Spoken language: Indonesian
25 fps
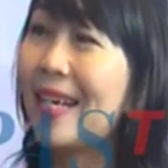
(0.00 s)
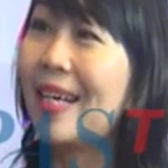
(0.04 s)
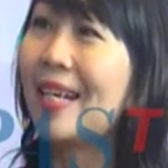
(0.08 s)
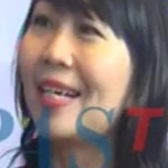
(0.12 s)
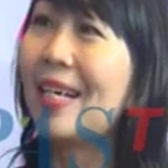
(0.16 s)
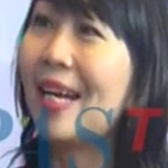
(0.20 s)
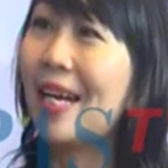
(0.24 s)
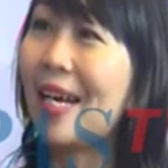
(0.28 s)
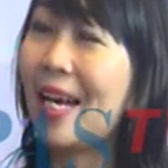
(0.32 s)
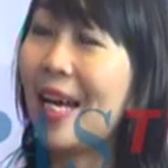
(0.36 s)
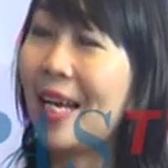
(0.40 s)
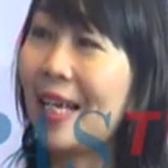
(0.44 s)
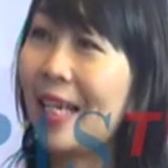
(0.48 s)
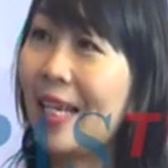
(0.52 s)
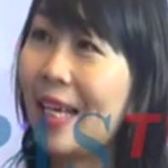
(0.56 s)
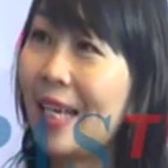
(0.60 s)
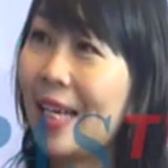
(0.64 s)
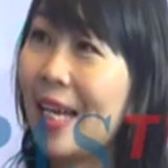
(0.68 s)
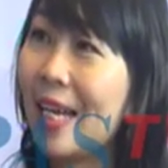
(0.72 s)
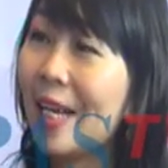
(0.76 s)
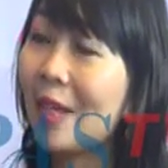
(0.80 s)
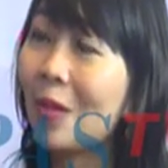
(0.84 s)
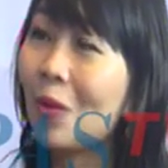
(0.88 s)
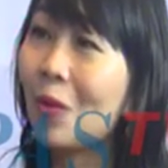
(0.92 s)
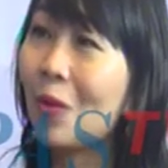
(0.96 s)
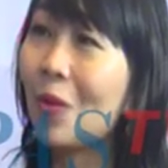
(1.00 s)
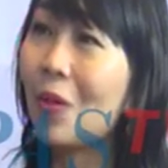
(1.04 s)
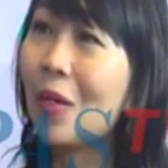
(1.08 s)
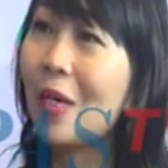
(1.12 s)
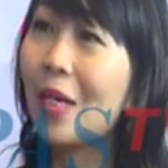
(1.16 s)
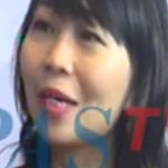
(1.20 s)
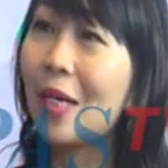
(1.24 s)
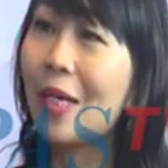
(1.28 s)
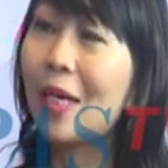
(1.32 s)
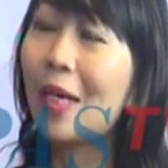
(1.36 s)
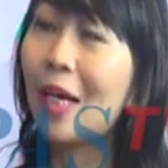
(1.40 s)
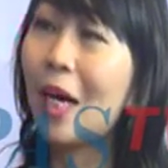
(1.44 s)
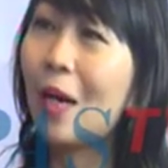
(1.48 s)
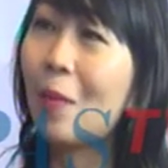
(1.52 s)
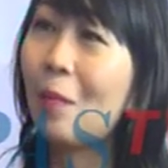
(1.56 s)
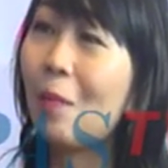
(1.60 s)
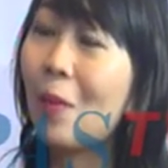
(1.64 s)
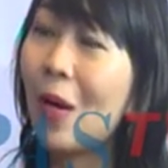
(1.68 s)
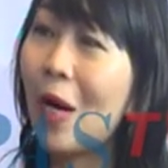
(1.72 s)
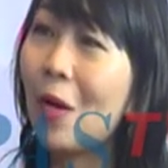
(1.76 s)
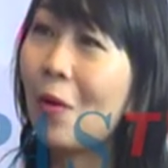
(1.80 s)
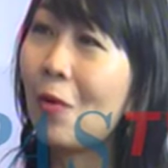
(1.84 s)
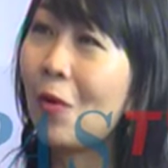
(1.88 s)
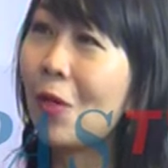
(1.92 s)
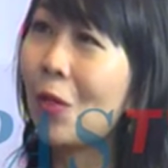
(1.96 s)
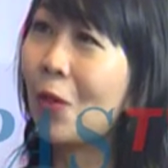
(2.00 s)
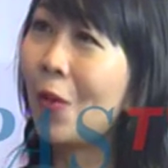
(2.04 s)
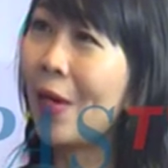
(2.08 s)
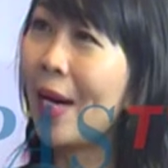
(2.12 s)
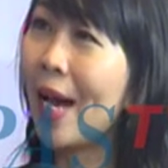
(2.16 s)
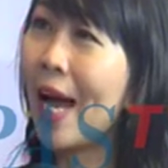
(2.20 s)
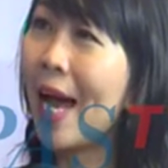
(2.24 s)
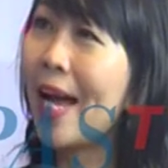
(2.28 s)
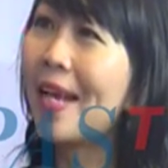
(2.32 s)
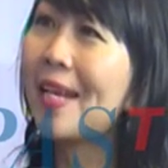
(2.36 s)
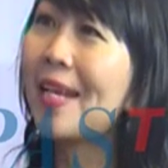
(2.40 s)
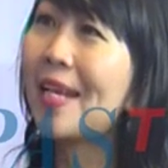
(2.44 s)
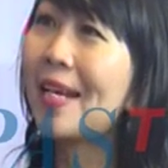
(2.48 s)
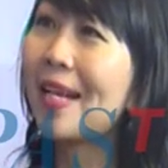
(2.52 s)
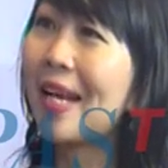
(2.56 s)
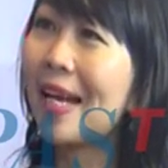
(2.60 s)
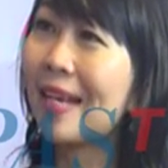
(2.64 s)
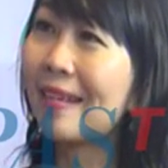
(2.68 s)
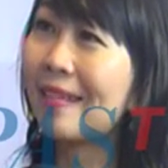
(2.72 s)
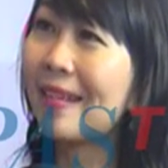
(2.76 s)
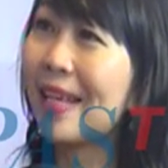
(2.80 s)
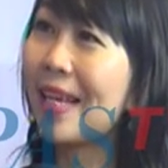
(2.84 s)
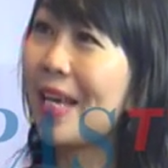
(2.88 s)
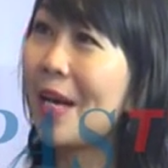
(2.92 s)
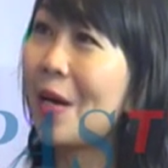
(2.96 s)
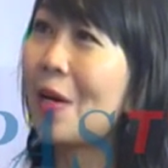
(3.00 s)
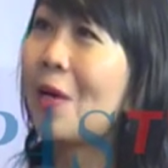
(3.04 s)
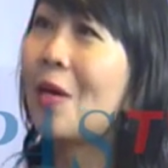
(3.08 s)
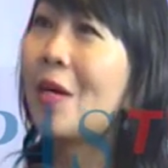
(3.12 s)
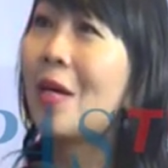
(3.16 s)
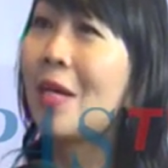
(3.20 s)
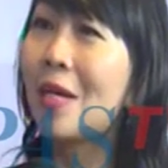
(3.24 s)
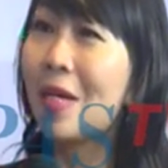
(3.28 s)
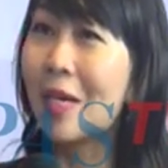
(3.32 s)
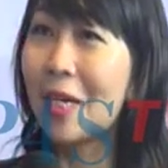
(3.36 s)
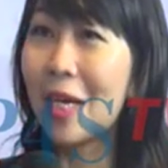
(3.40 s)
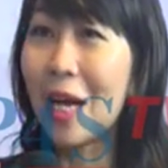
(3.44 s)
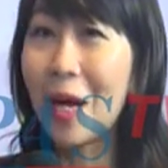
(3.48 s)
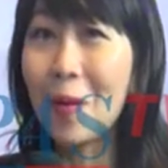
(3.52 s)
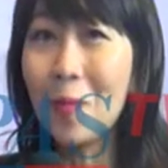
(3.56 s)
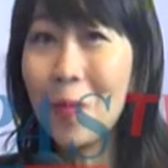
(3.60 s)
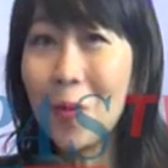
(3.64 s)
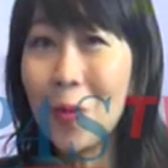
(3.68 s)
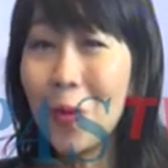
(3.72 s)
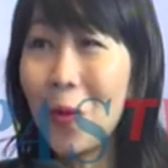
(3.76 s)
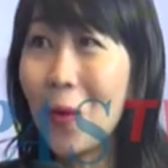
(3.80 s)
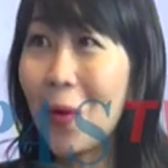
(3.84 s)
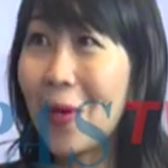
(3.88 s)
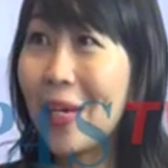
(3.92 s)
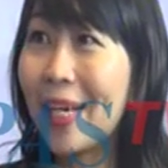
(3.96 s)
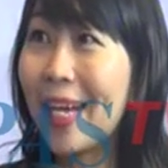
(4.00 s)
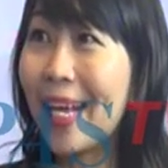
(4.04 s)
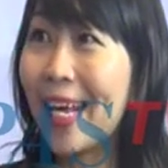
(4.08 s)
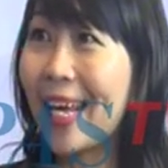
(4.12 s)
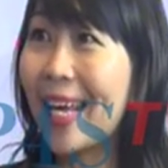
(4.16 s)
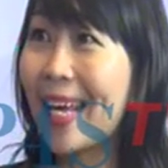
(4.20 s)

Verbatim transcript: Dan akhirnya itu dengan pengaruh lingkungan hanya kata yang kamu gode,